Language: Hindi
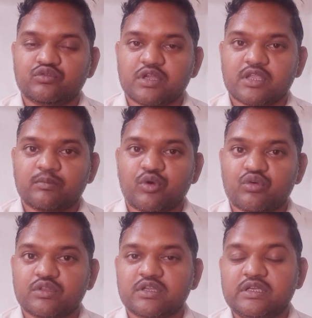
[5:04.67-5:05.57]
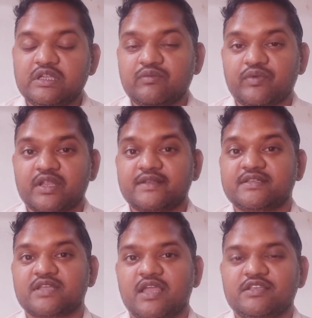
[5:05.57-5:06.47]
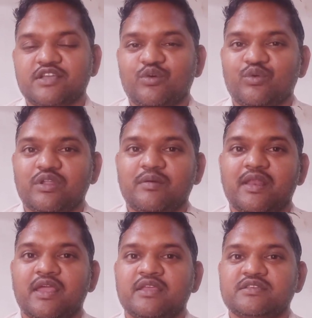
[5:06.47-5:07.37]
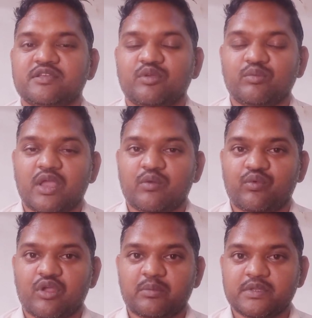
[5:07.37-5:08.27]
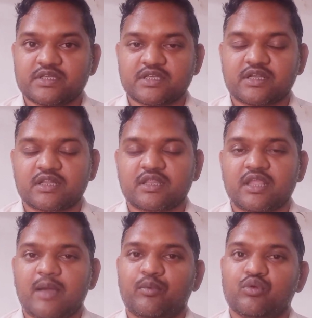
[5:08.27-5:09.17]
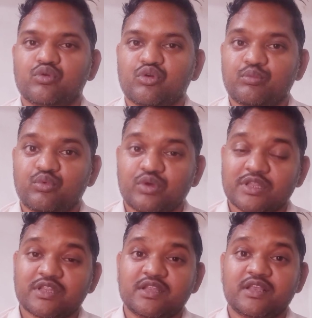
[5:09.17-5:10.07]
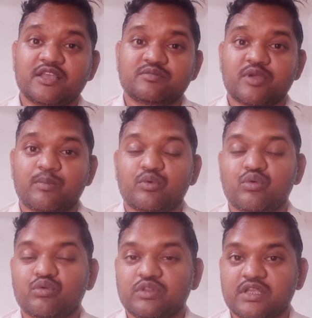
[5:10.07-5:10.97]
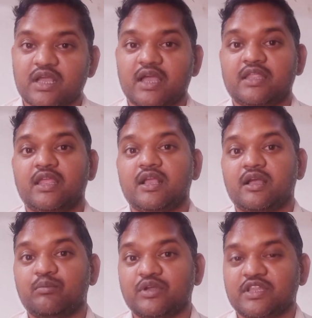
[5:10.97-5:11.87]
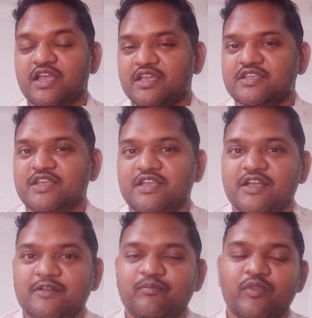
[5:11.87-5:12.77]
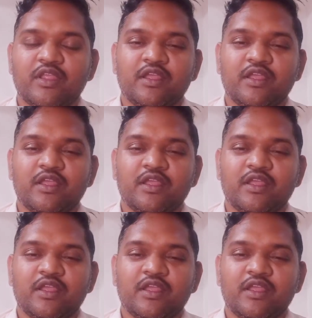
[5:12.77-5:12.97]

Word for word: जो है कि बहुत ही डिफरेंट साइज का होने वाला है सेमी प्लॉग में जिसे करते हैं आप लोगों को पूरा तरीका इसमें आप लोगों को दिखाया जाएगा बताया जाएगा